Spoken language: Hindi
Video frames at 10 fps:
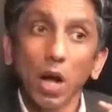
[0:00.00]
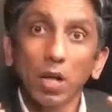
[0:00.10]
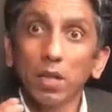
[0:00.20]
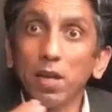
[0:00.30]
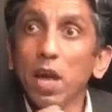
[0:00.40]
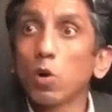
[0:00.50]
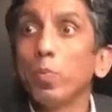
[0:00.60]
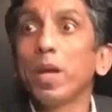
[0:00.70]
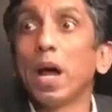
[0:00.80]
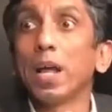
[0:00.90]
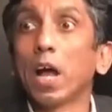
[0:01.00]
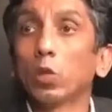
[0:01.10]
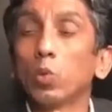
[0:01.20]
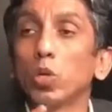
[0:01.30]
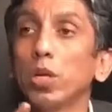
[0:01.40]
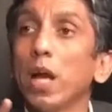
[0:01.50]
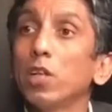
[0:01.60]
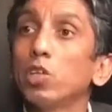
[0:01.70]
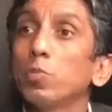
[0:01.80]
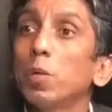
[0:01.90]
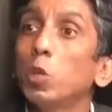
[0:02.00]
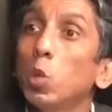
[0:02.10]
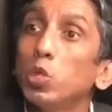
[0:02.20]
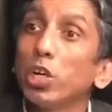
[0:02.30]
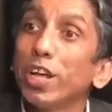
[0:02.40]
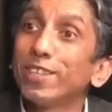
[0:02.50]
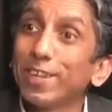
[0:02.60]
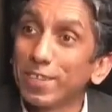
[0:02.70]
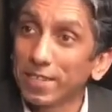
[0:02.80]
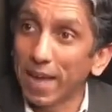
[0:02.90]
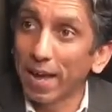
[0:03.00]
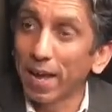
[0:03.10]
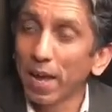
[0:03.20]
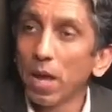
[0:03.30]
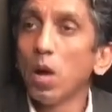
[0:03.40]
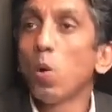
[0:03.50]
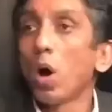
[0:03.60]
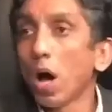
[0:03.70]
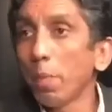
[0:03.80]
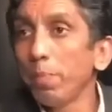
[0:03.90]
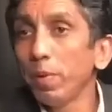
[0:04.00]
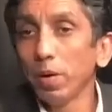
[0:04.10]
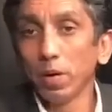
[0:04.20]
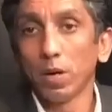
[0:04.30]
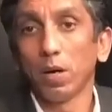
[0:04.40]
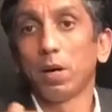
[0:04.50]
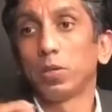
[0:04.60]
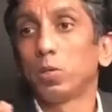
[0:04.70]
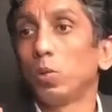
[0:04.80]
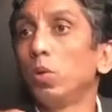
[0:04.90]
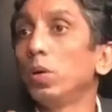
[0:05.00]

अदलिया को भी आड़े हाथों से लिया जिसमें दो सिटिंग जजेज़ हैं हम्म। अब जो